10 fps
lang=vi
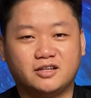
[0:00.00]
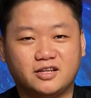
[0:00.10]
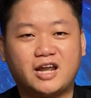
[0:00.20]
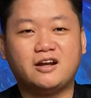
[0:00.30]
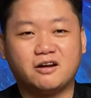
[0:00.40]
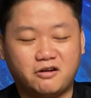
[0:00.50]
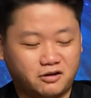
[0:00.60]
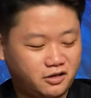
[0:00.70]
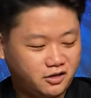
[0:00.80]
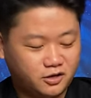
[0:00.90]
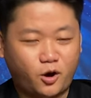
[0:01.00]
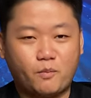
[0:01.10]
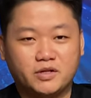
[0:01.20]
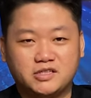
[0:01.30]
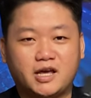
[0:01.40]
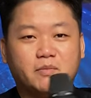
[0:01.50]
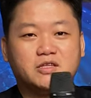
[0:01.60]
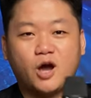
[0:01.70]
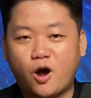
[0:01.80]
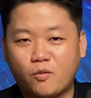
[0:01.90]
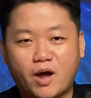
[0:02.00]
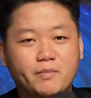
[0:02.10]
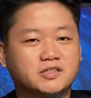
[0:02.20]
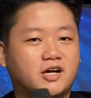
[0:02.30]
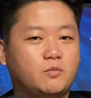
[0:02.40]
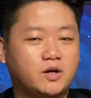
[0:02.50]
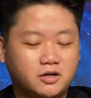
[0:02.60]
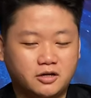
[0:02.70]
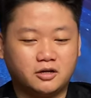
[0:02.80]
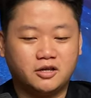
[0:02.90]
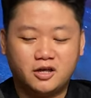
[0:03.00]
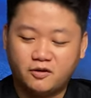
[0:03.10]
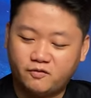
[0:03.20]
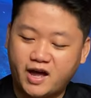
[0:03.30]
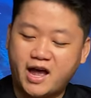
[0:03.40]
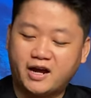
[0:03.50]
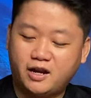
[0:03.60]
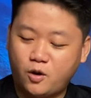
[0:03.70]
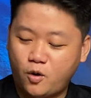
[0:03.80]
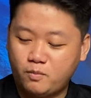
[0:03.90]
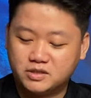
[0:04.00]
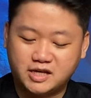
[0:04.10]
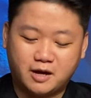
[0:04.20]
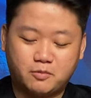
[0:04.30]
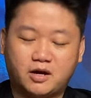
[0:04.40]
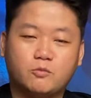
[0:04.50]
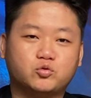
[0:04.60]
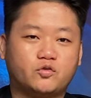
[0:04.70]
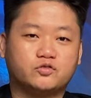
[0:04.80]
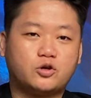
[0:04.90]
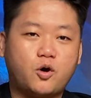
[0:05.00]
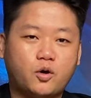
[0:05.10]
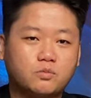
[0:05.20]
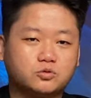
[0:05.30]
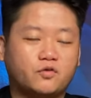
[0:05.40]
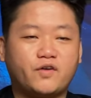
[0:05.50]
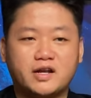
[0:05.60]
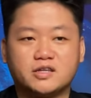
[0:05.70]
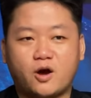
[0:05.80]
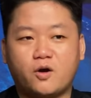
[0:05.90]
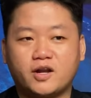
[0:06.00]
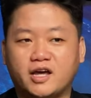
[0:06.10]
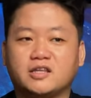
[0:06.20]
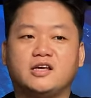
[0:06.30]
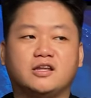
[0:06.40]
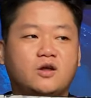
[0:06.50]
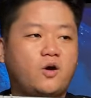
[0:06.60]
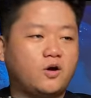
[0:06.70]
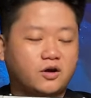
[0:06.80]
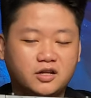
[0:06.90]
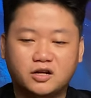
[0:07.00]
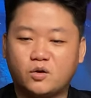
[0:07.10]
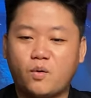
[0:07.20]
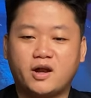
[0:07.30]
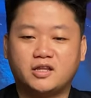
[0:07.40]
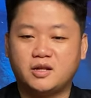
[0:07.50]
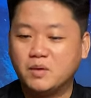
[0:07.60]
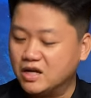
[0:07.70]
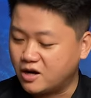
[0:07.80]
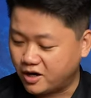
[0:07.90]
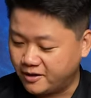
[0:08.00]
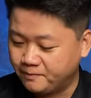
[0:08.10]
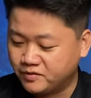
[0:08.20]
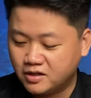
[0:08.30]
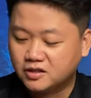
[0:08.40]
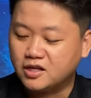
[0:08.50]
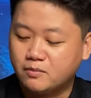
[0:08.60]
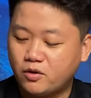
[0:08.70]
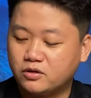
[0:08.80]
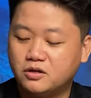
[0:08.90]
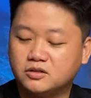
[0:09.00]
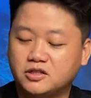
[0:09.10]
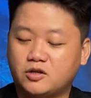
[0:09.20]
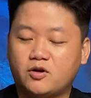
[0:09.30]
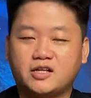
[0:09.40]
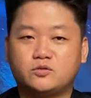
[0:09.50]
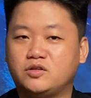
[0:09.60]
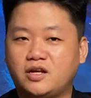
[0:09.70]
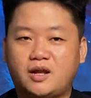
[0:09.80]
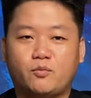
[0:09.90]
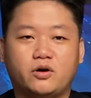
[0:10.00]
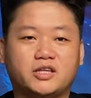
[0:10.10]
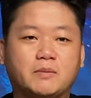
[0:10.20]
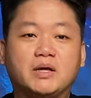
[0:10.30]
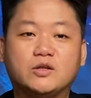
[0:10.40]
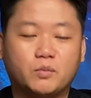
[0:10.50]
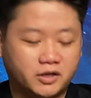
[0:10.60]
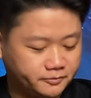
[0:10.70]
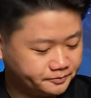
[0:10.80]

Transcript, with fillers: lấn được đường, còn mình xe mình nhỏ quá mình sẽ không lấn được đường. Và cái lỗi mà dạng mà công suất, do công suất phát nhỏ này thì nó liên quan đến thiết bị rồi, thì mọi người chỉ có cách duy nhất là mọi người thay pin của mình.